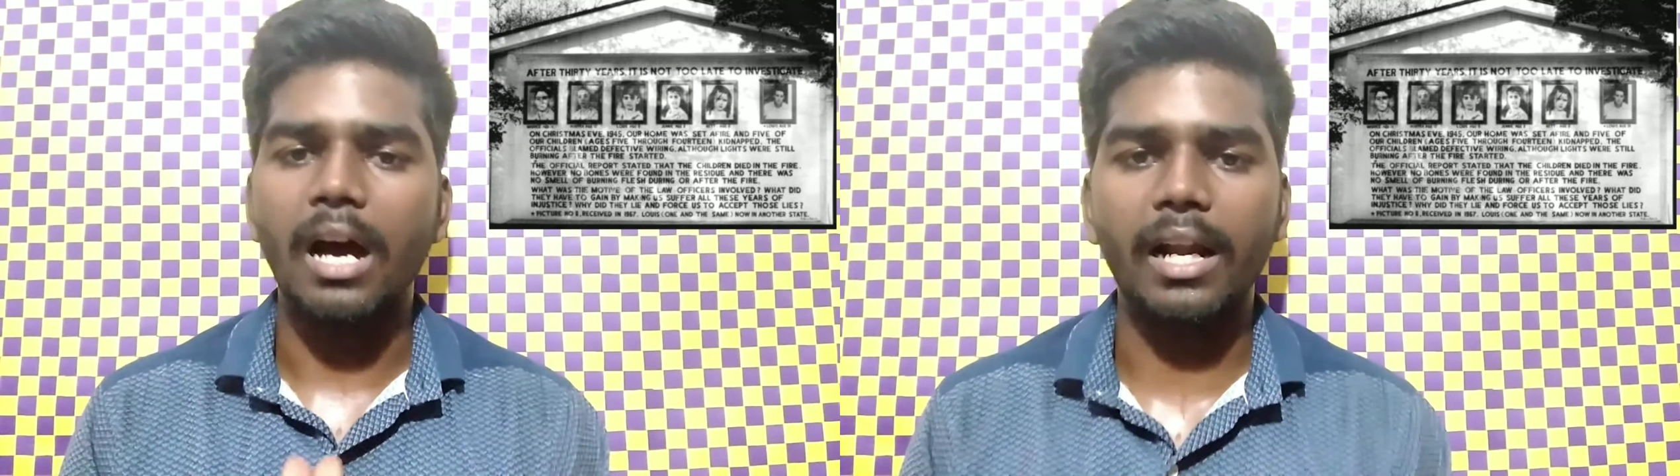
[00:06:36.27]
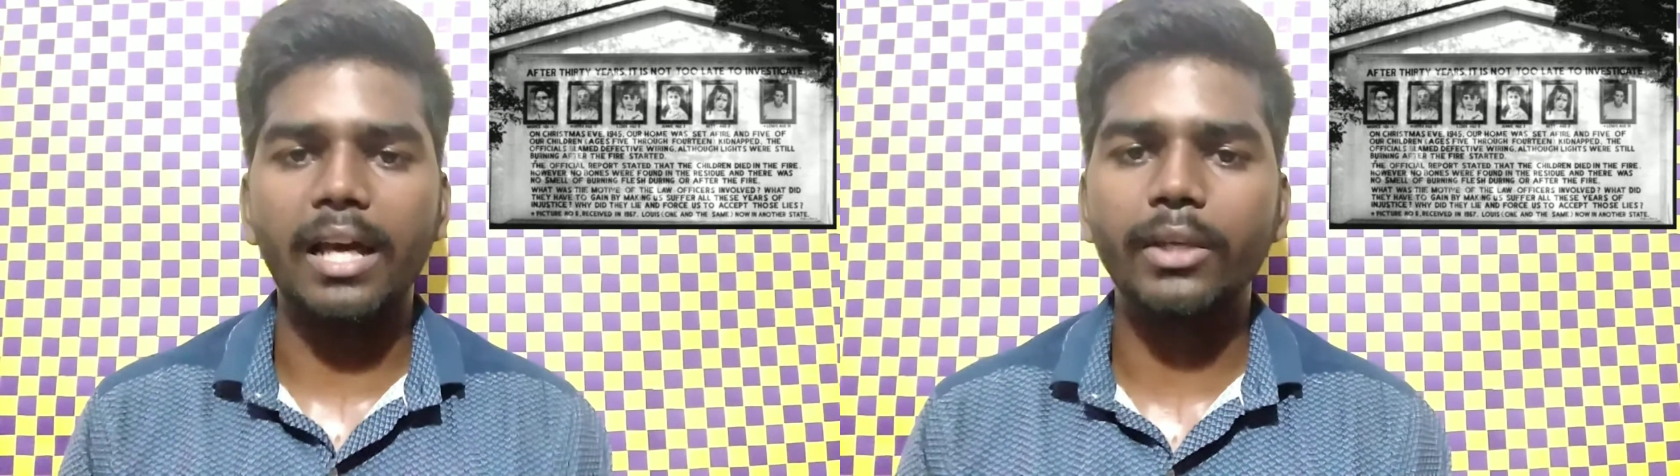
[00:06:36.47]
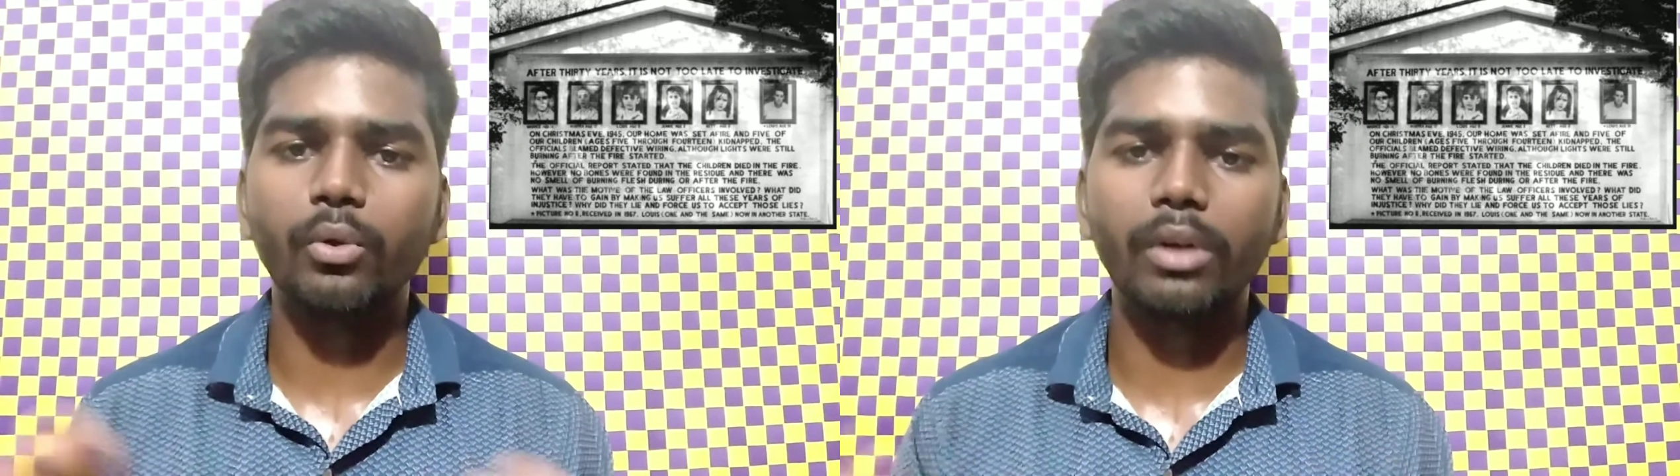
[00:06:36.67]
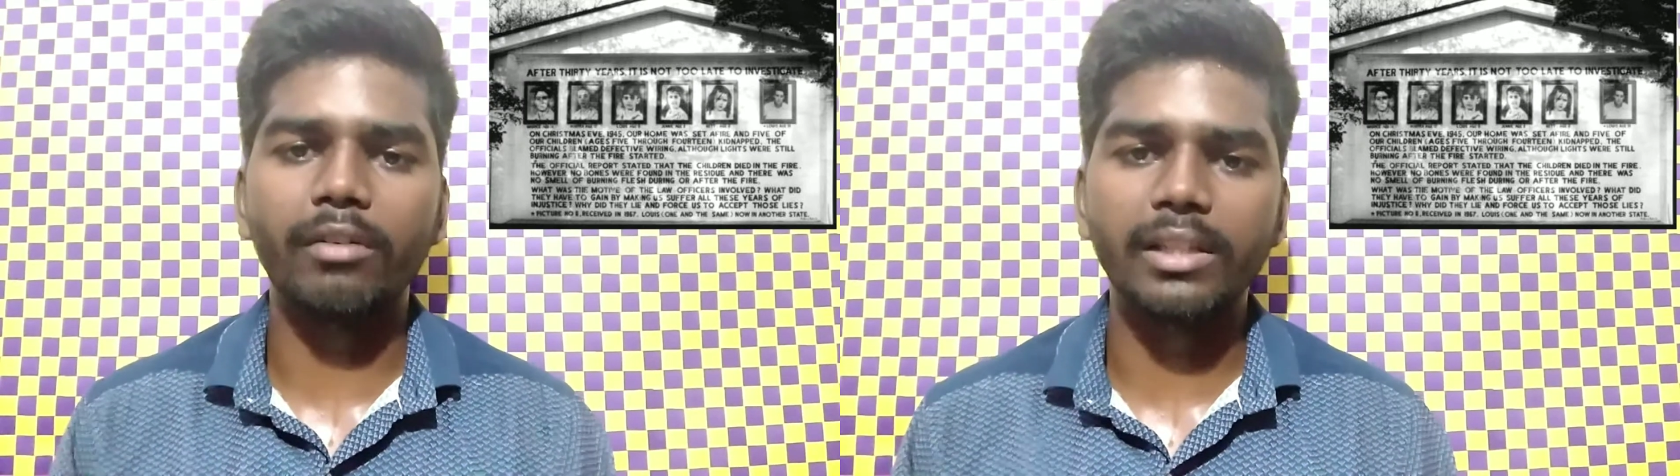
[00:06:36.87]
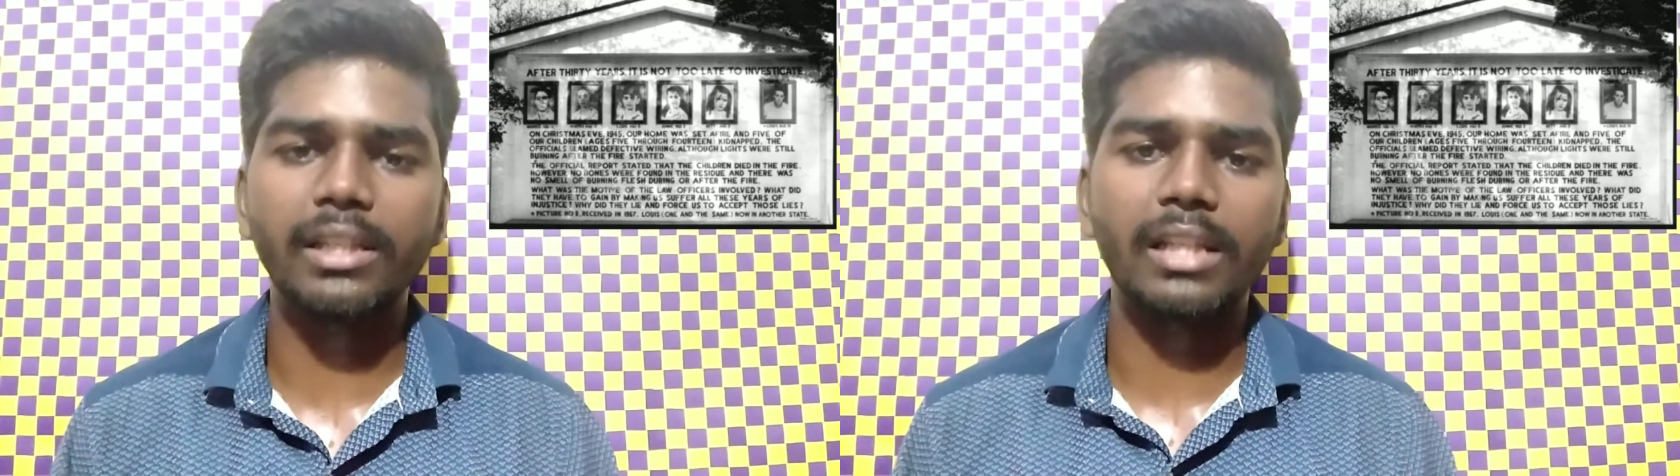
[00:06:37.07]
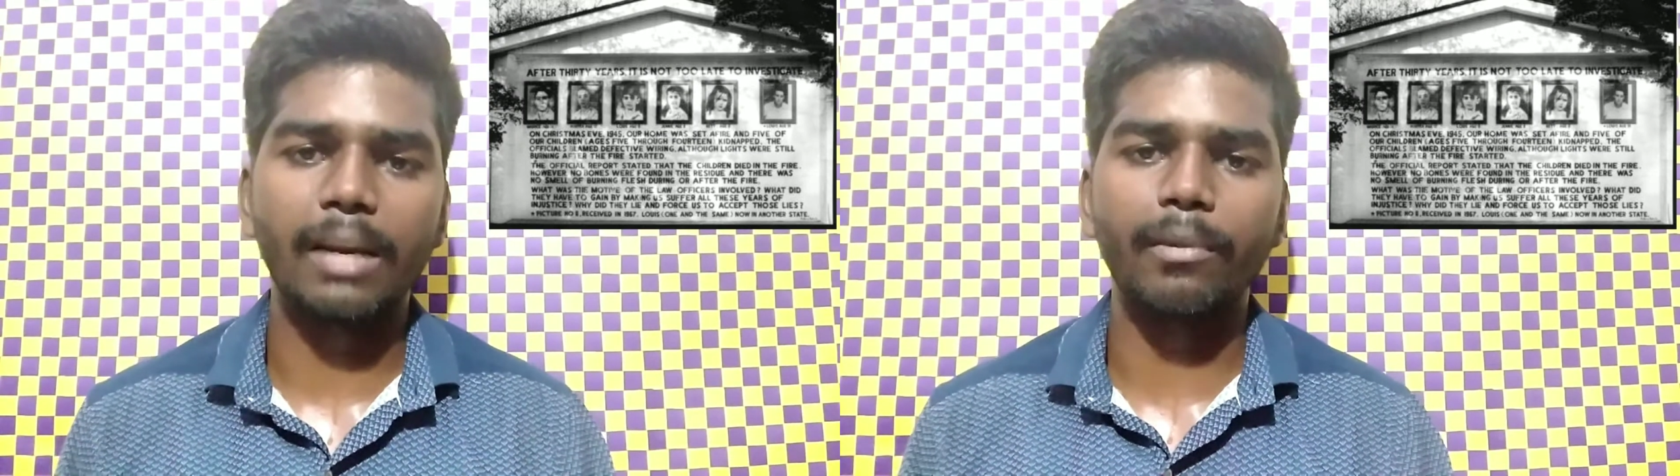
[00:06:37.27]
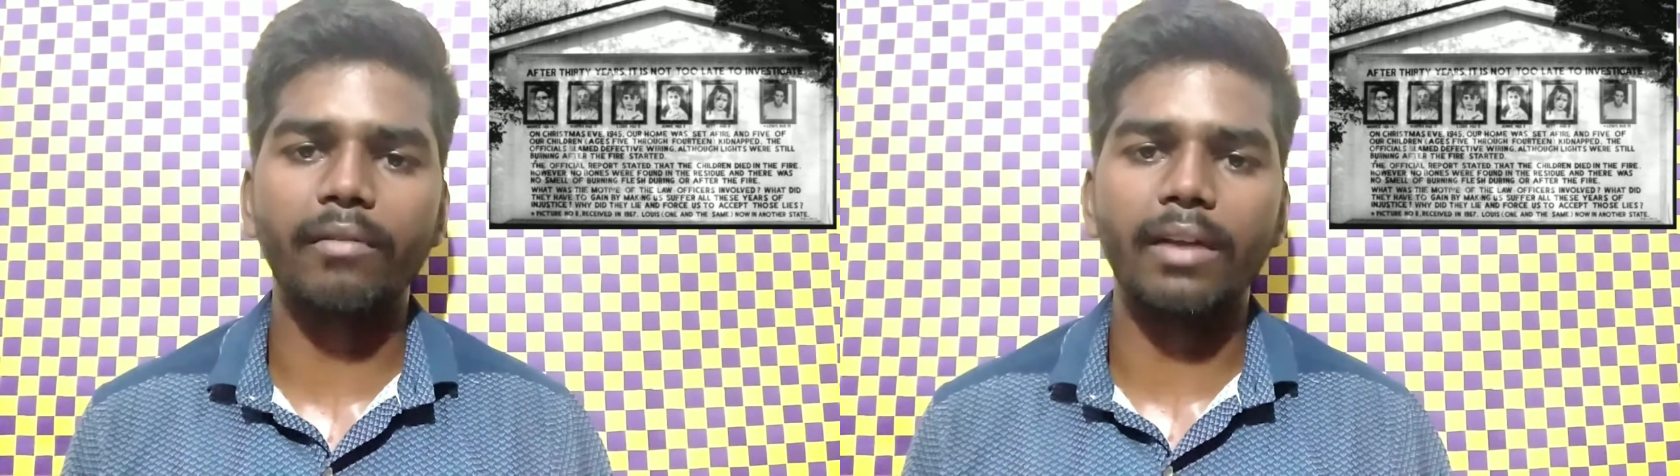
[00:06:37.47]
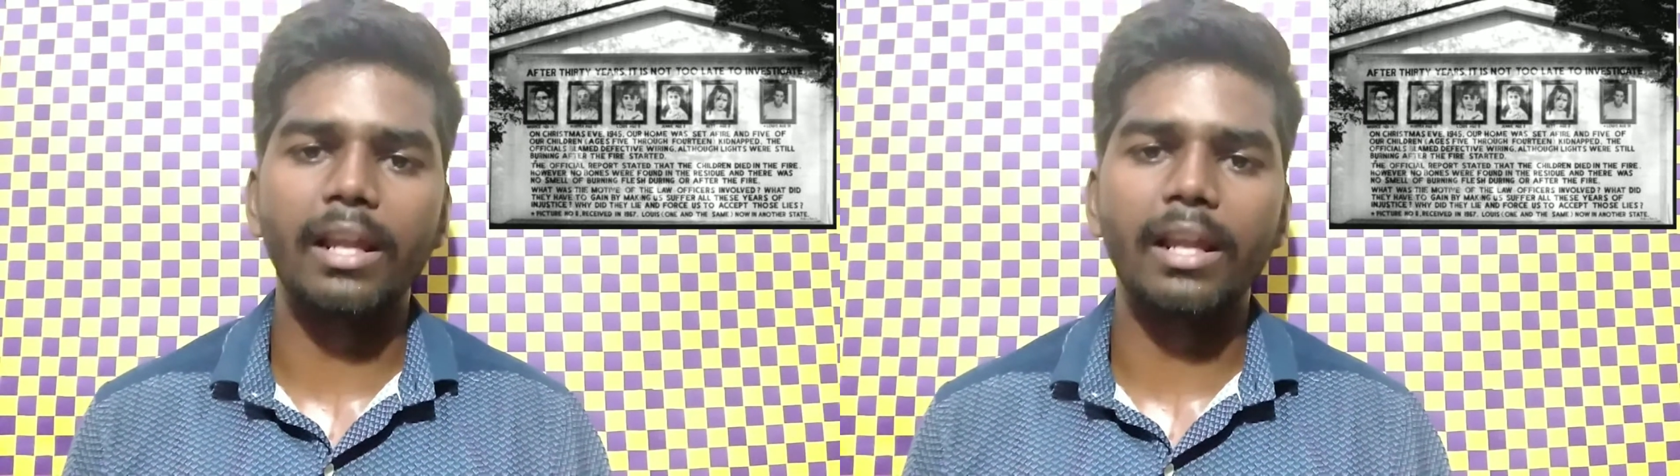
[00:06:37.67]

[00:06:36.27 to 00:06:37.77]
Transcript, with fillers: ஆனா இவங்க வந்து இதை நம்பவே